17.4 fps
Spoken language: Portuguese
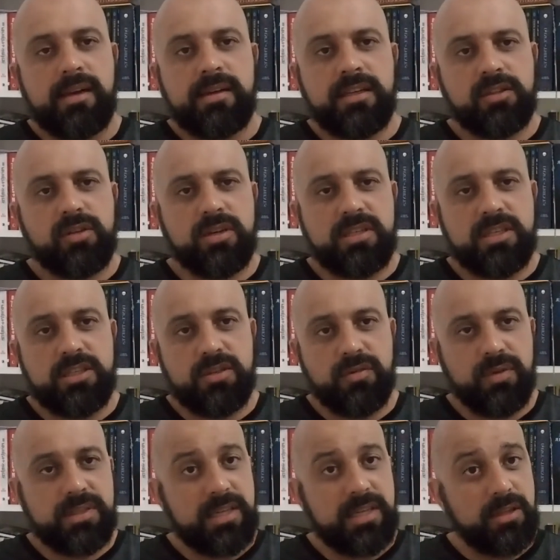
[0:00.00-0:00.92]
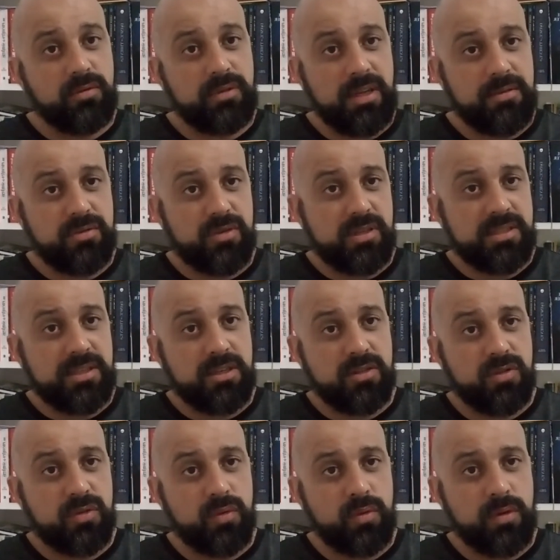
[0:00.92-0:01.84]
Então assim, se você tem um televisor
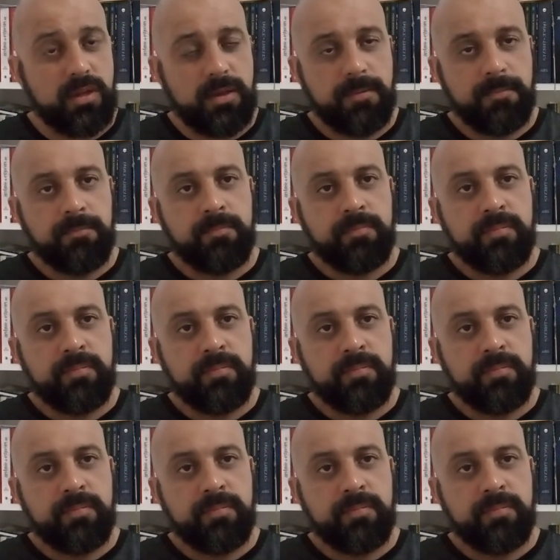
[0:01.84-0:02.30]
Samsung